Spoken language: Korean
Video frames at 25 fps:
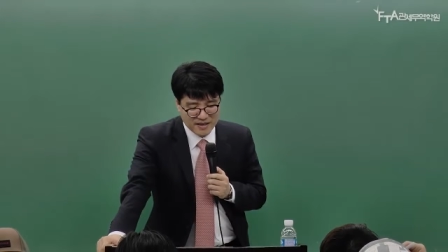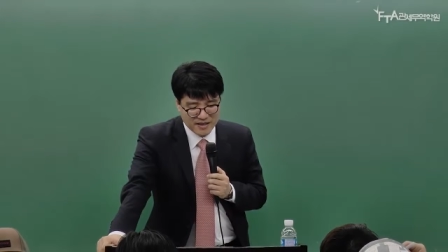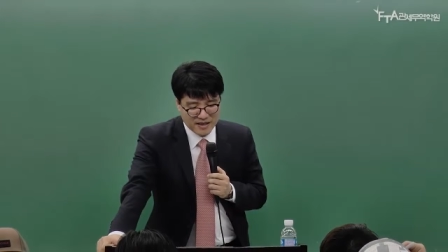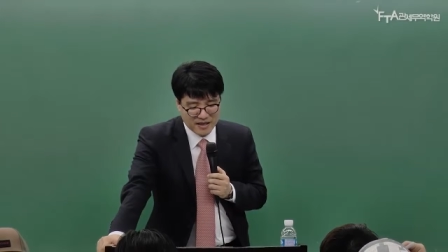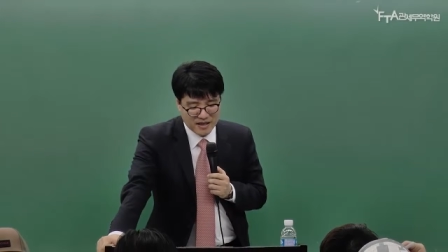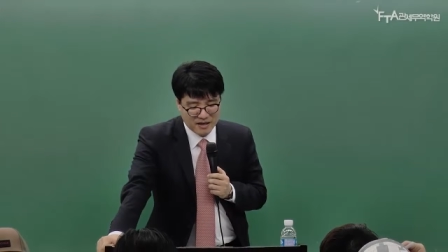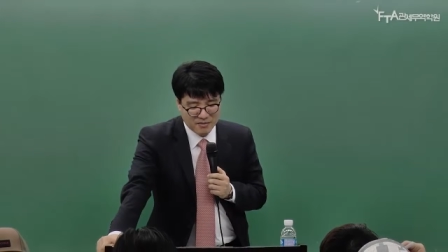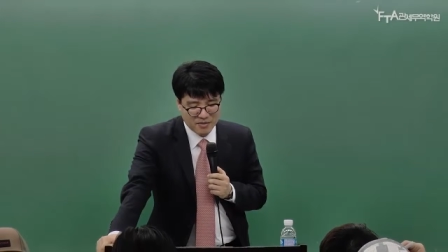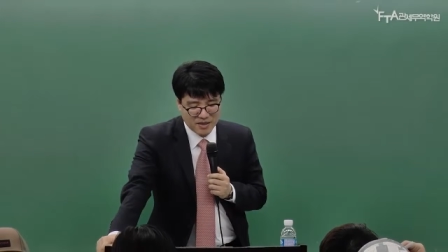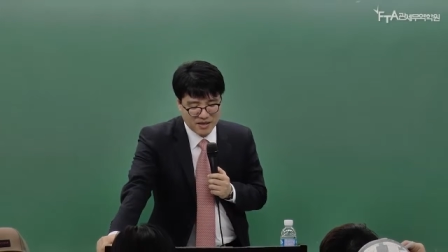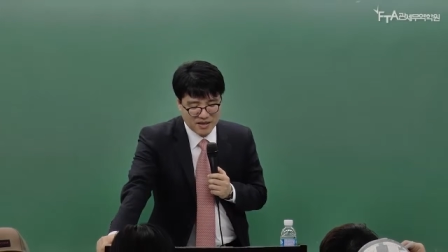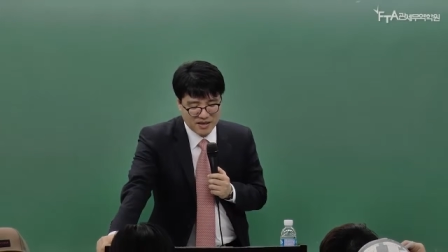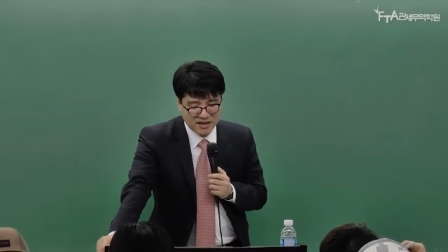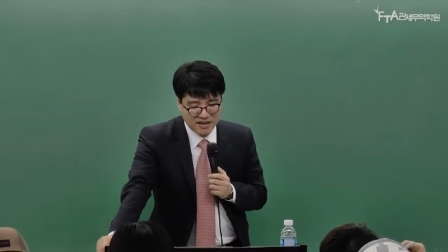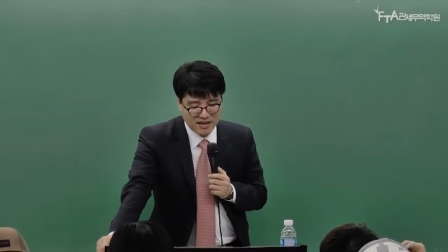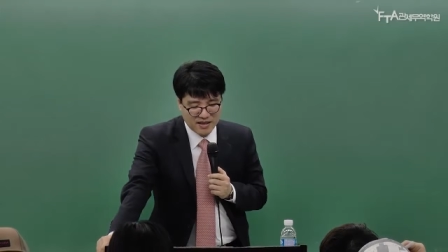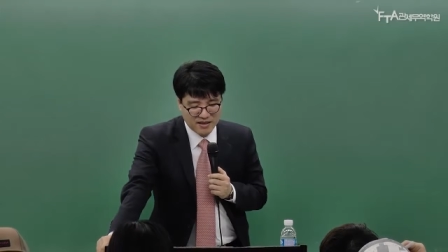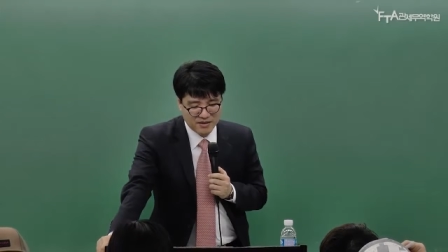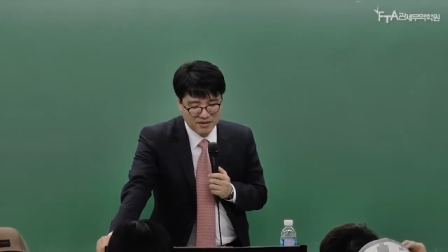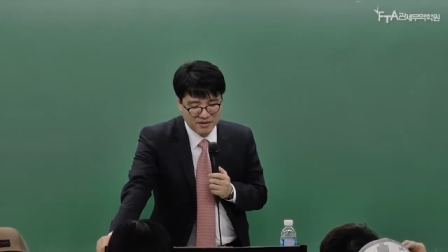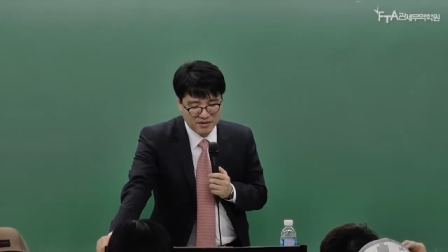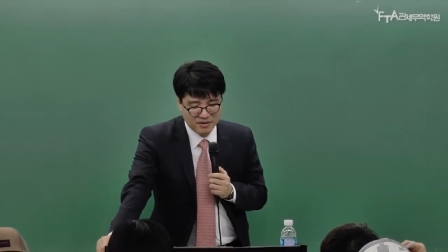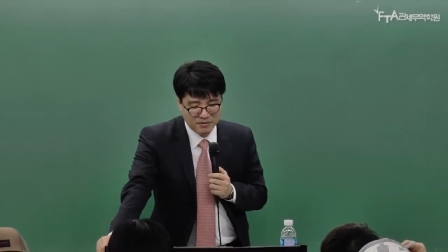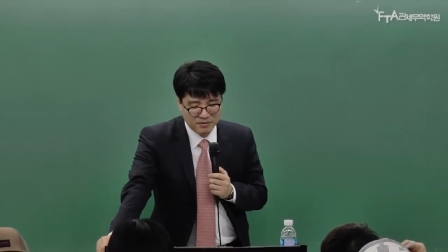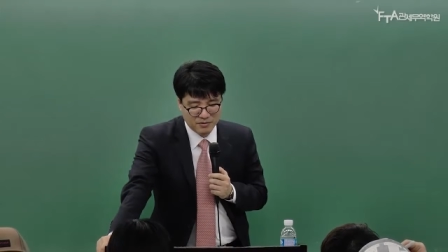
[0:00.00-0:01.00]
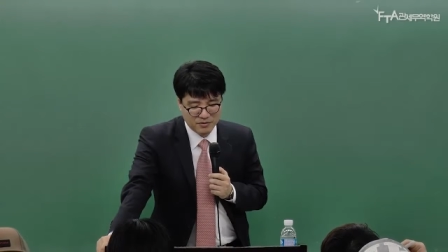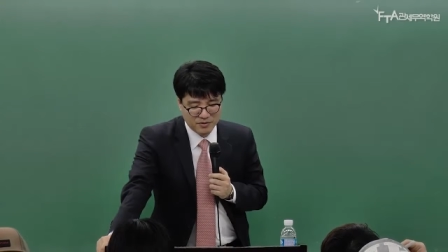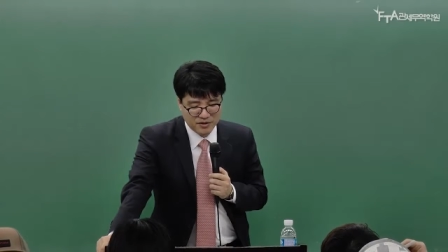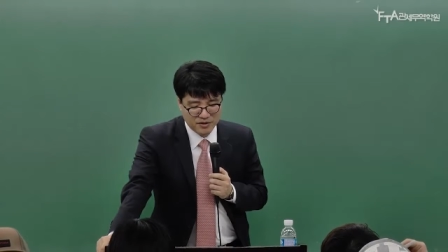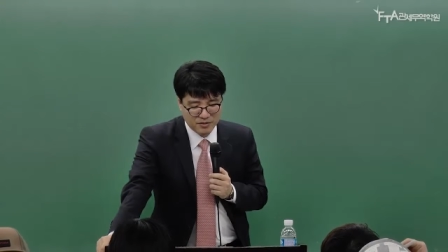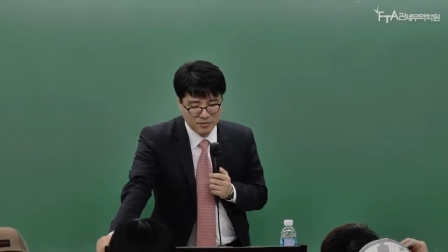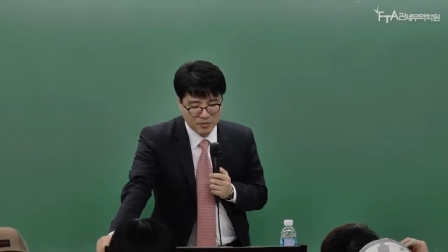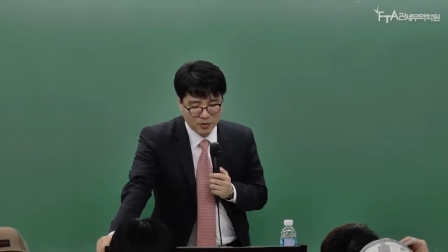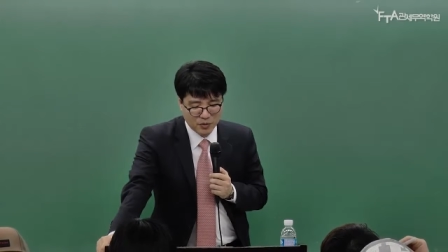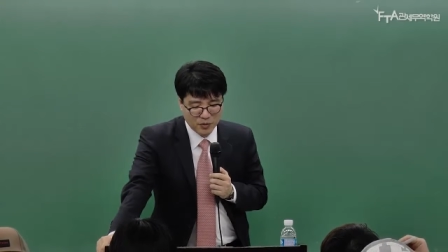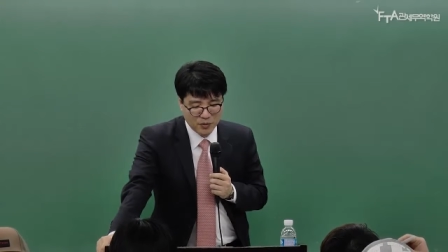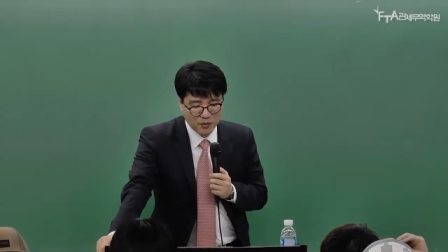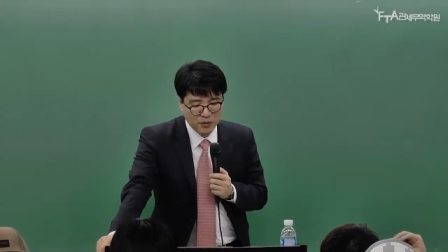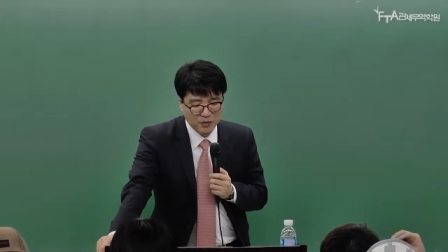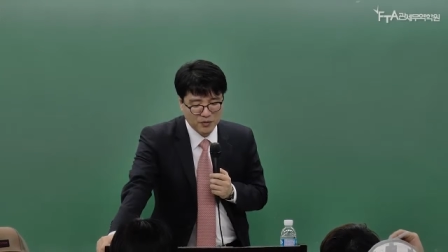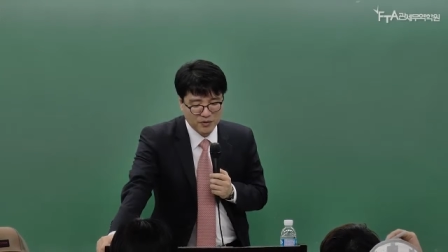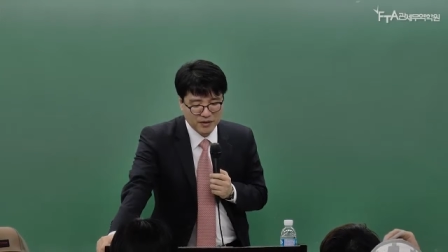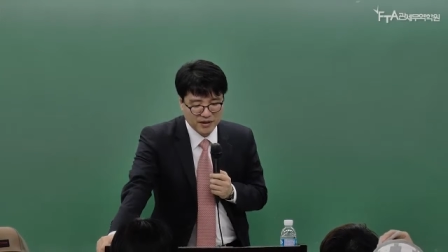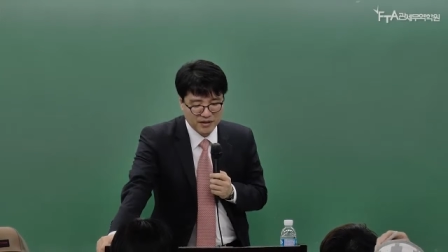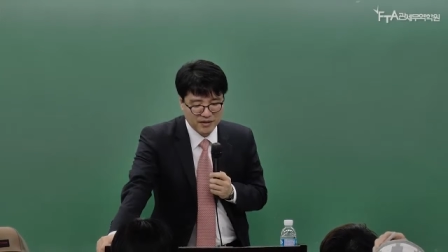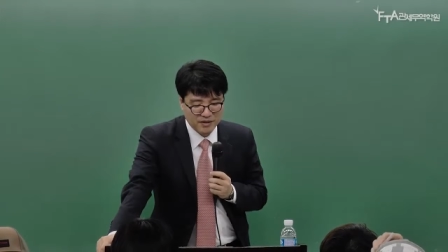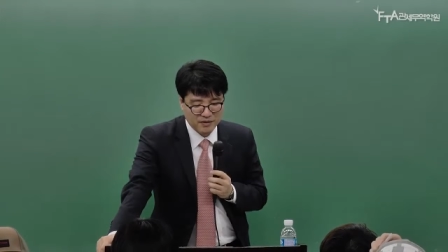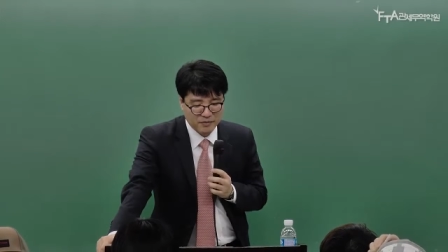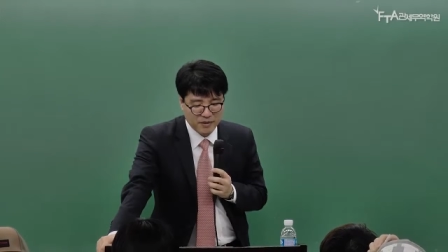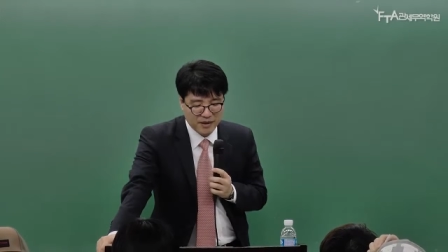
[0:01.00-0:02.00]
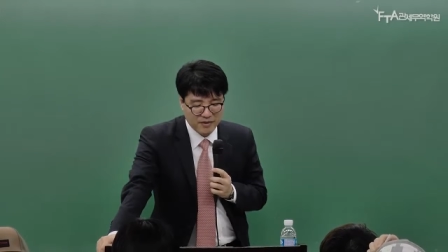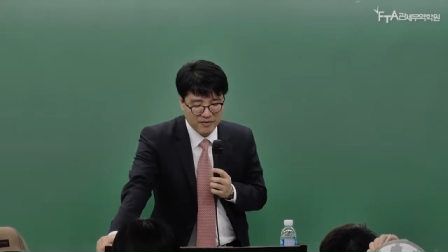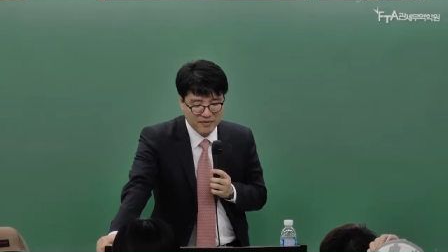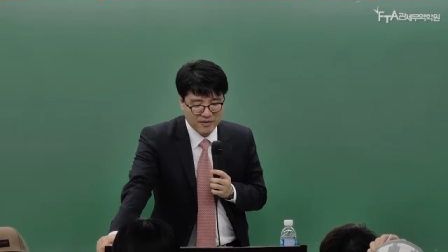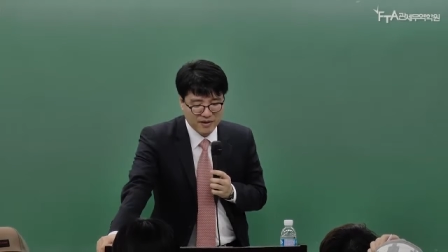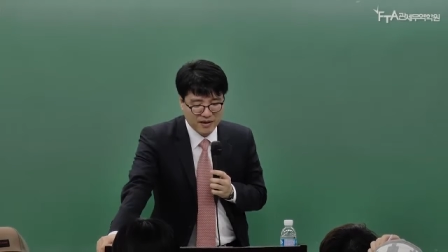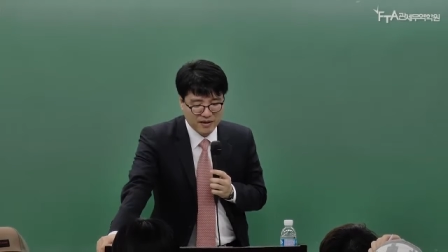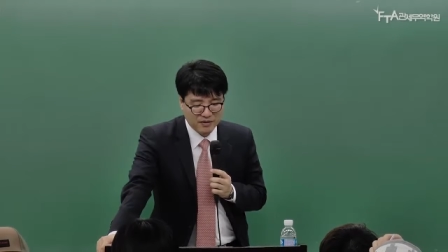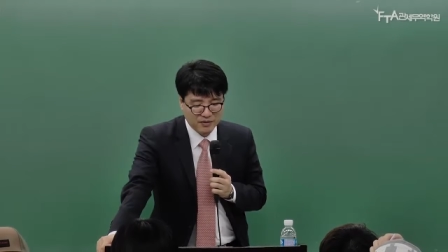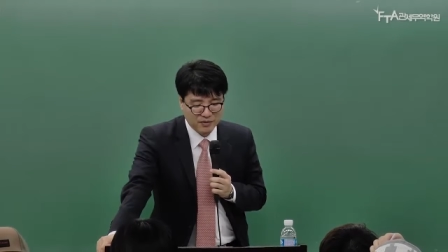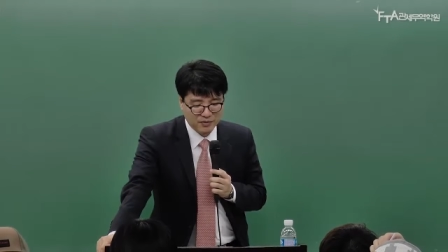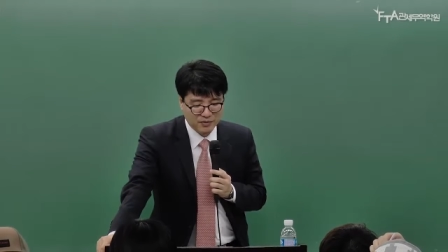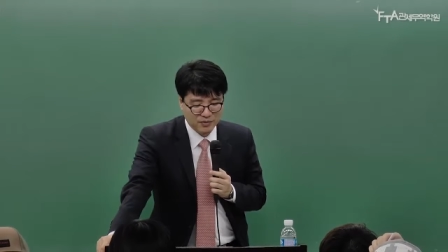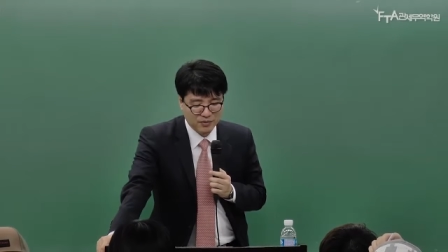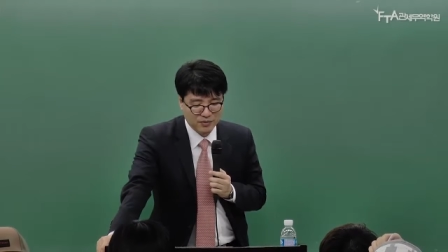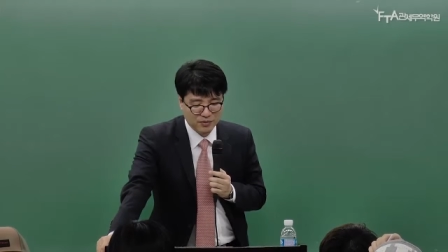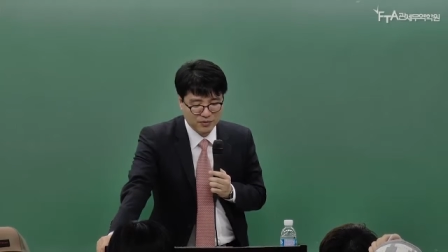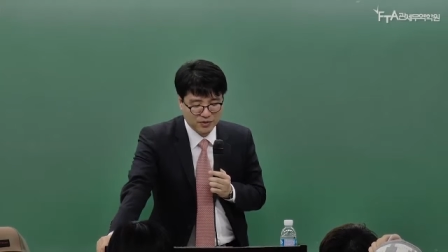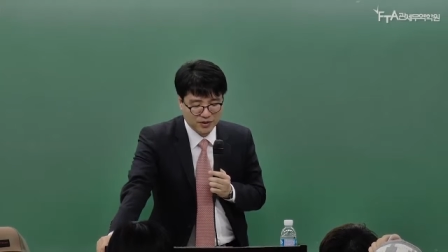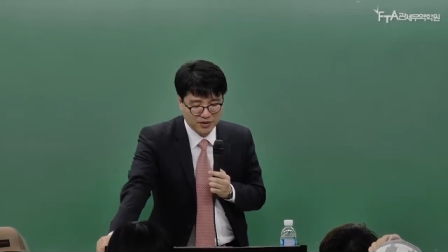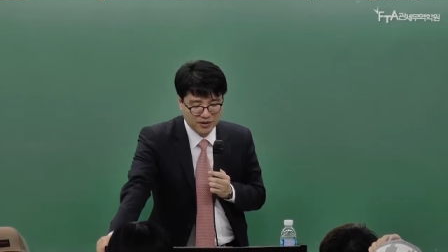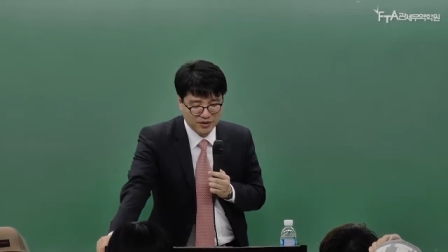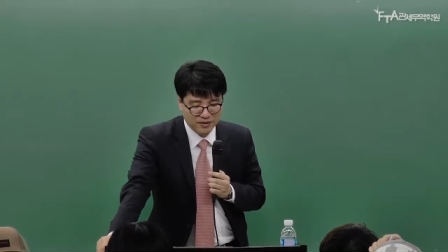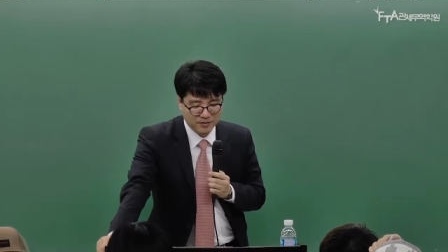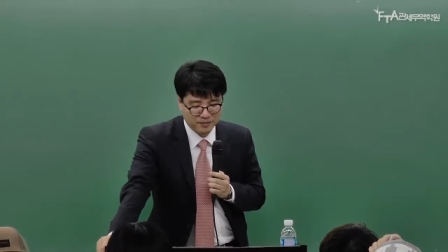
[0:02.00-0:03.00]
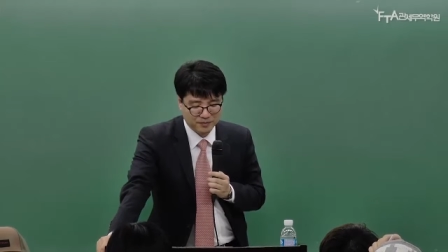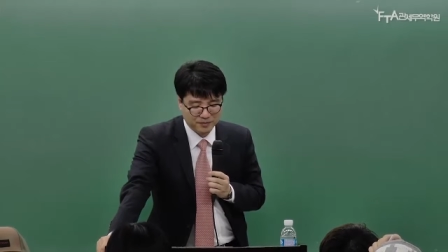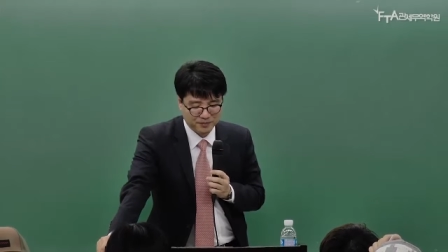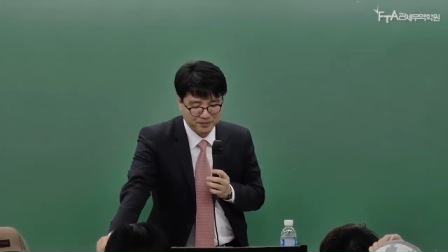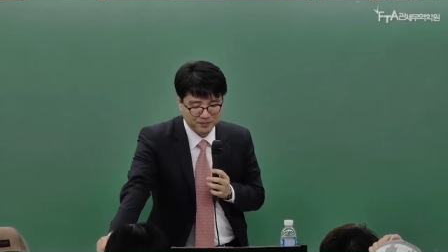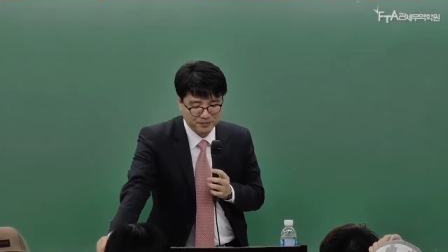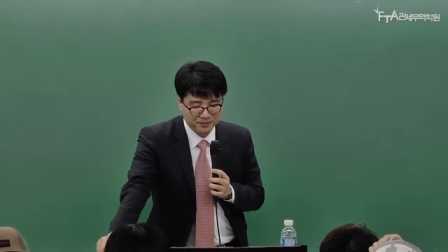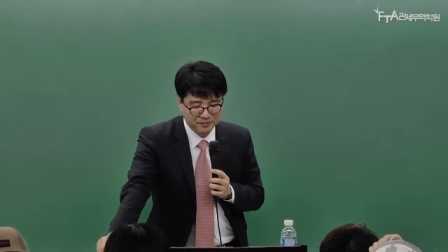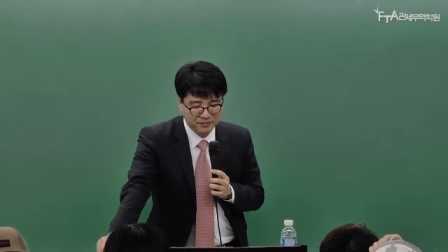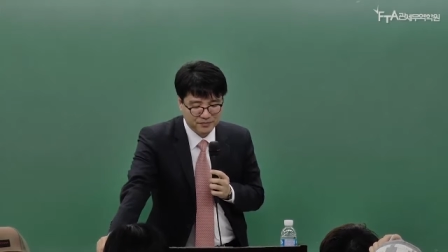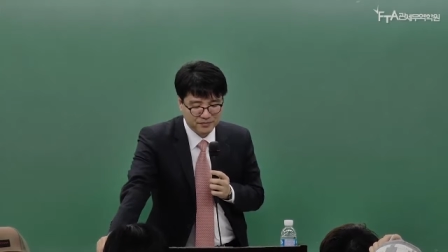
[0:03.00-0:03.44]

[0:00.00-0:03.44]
아마 여러분들이 모의고사에서 만나는 수준은